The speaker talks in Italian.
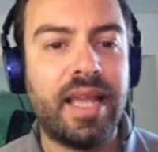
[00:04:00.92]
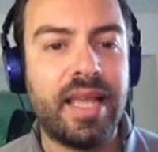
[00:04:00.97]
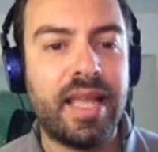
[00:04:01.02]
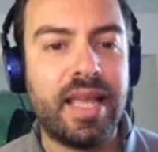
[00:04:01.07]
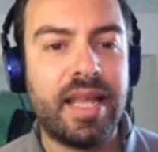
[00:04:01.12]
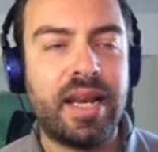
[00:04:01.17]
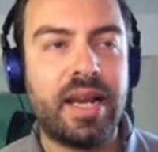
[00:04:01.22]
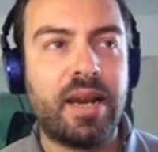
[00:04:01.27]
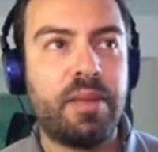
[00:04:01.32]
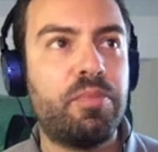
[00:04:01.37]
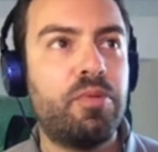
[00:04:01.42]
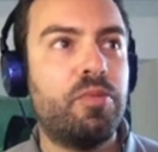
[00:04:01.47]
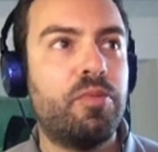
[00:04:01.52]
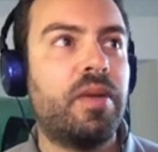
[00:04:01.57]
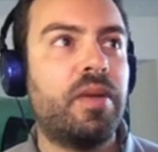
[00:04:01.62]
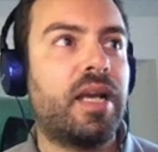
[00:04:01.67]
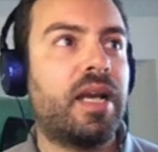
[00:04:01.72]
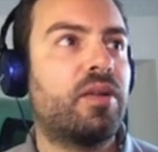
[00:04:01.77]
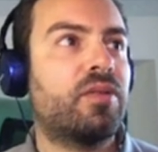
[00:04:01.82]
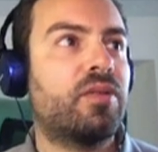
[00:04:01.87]
anche ieri
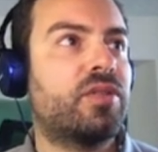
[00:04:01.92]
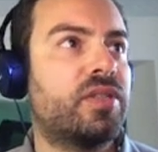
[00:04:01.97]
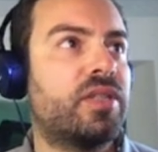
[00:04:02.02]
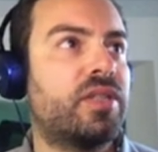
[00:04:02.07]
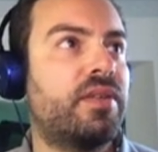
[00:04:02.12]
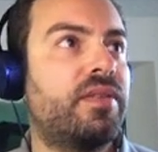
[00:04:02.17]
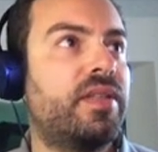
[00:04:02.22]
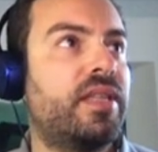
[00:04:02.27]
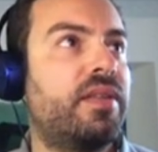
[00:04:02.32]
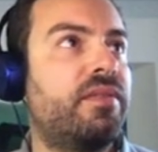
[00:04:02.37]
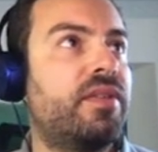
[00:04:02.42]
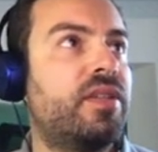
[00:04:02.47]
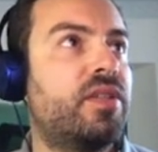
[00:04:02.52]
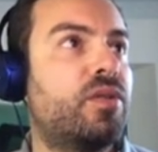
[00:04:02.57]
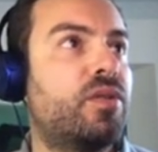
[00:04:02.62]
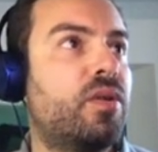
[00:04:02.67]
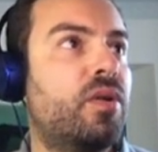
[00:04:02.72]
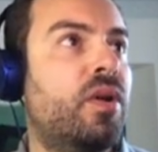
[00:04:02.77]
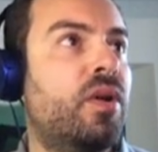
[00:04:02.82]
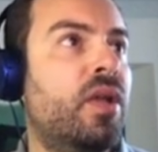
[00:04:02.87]
Repubblica, non so se avete
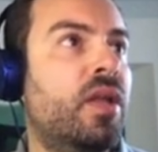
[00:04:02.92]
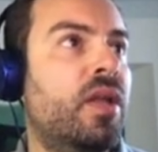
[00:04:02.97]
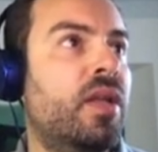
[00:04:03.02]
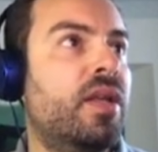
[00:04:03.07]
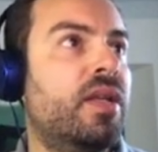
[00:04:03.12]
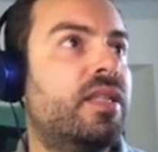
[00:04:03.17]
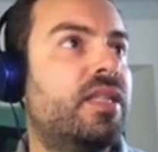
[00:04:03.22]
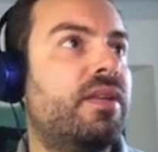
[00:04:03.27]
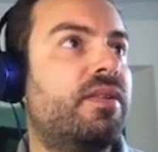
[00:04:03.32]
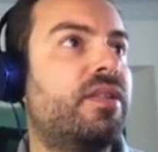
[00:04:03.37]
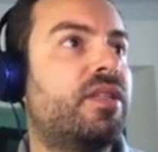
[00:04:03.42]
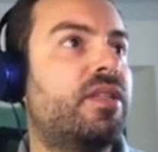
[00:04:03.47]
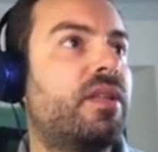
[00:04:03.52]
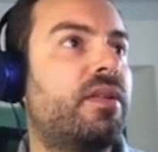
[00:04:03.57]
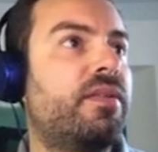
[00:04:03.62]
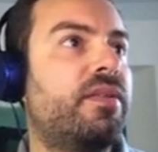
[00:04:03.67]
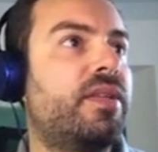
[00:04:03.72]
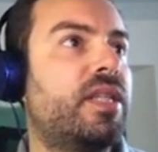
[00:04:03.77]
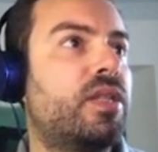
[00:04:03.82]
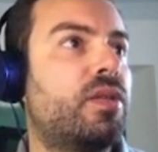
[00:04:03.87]
visto, se
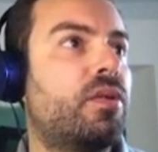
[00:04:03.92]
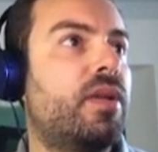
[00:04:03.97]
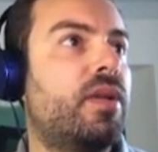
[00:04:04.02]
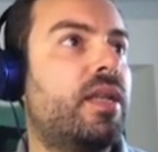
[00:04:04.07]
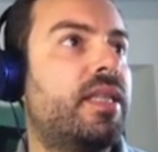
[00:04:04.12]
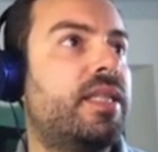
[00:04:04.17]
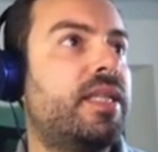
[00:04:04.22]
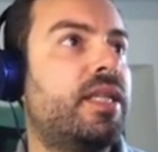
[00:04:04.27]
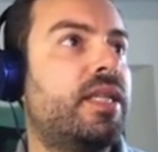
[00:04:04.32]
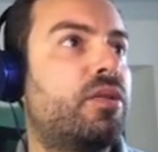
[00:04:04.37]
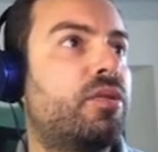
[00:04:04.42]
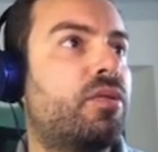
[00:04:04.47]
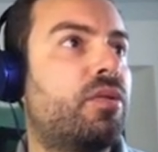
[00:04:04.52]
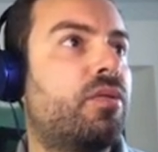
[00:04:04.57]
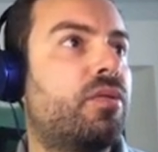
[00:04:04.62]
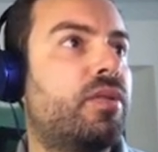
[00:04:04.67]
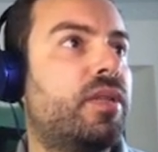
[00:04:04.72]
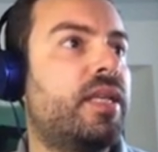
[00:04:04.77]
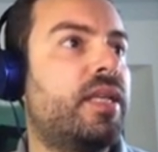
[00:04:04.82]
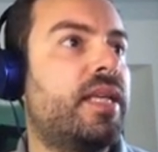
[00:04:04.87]
avete visto il
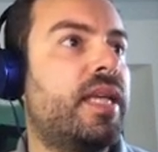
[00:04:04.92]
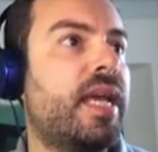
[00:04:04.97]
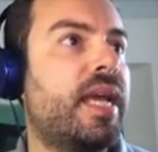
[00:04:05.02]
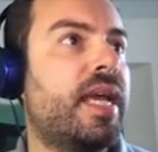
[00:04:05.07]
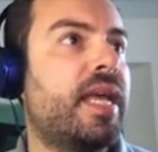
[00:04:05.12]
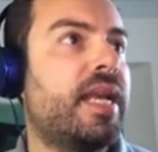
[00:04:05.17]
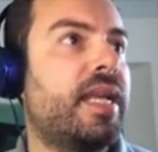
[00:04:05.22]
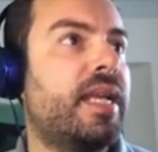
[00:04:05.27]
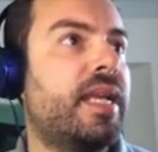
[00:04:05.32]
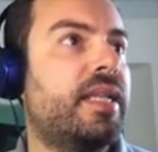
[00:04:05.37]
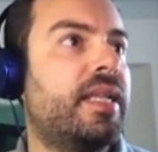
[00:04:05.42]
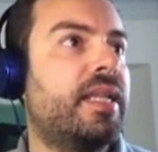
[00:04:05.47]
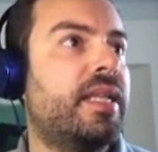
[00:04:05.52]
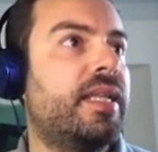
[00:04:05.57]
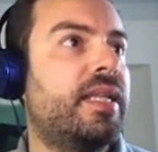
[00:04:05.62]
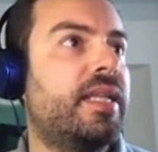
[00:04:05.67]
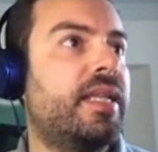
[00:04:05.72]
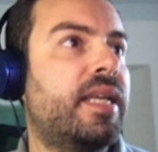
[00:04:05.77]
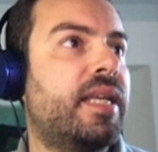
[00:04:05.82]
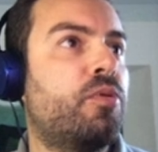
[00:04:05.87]
titolo di ieri
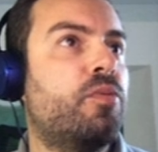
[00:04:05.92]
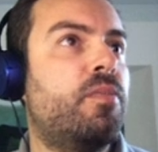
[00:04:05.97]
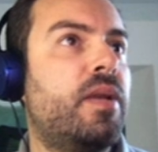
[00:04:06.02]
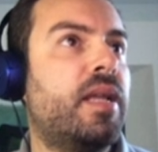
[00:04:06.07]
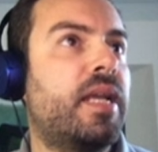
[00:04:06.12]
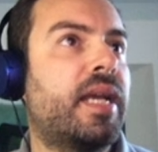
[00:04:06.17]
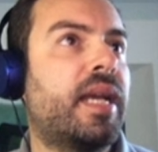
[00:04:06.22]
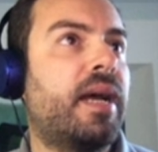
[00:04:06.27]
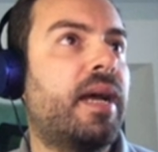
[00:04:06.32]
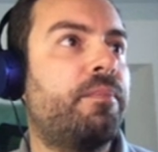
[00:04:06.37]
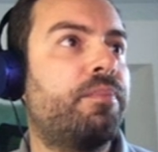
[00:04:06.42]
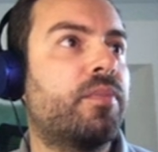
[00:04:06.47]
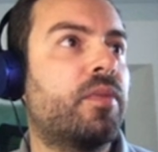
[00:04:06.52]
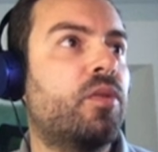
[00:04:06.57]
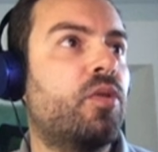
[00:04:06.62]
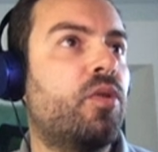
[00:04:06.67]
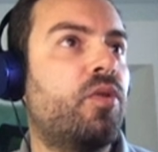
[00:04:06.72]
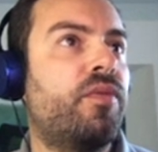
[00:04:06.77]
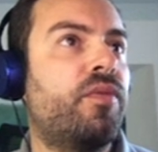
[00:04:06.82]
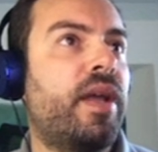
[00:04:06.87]
di Repubblica,
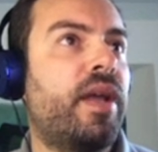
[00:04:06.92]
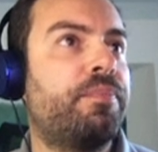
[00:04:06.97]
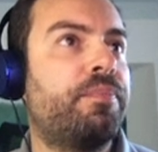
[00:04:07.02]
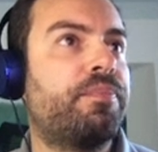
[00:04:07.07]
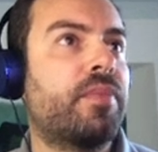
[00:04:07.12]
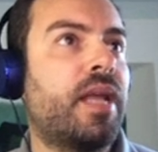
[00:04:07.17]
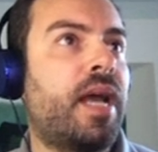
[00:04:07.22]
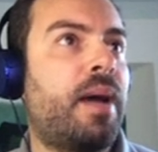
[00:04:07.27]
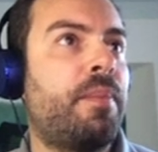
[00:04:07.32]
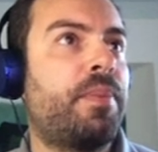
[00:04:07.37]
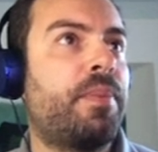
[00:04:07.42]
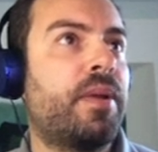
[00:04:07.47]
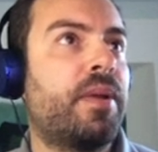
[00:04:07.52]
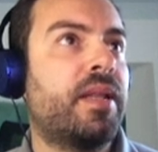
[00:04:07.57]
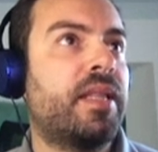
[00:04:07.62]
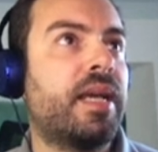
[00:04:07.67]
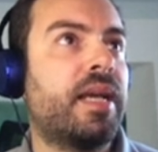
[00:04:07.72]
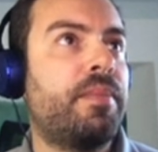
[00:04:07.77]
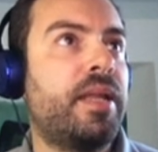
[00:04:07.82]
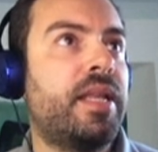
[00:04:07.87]
dove ha
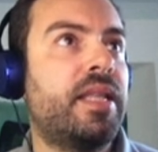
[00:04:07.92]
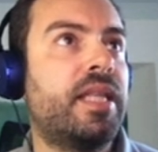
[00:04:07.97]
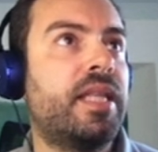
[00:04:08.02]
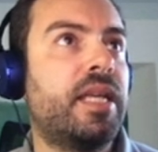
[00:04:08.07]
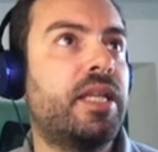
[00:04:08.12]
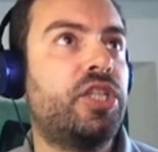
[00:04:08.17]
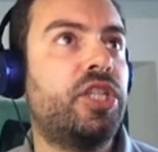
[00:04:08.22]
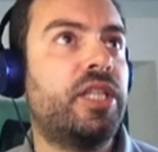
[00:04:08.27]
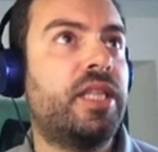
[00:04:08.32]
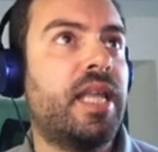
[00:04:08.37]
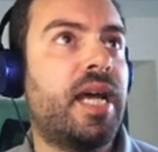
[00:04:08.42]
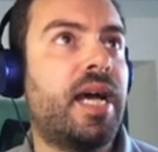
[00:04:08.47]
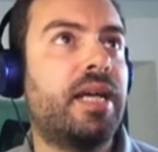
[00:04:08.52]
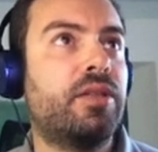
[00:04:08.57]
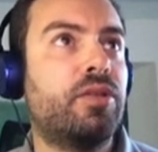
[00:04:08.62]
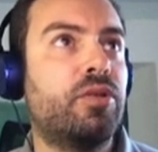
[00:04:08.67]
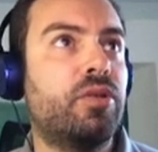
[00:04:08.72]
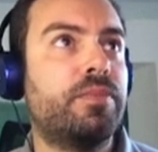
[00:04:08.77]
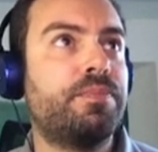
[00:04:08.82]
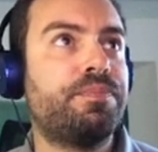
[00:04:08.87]
praticamente
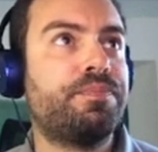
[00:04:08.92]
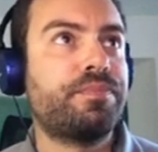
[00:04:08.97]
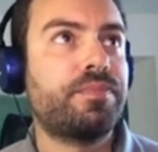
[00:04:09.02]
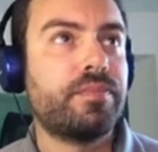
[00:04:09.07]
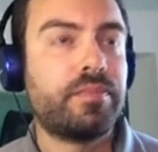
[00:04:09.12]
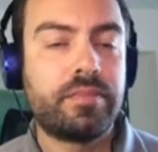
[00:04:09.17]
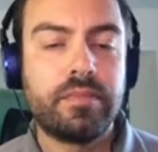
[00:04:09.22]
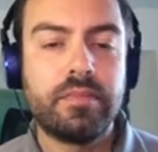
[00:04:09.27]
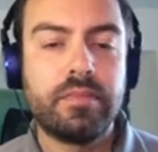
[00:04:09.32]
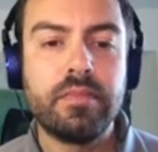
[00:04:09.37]
citato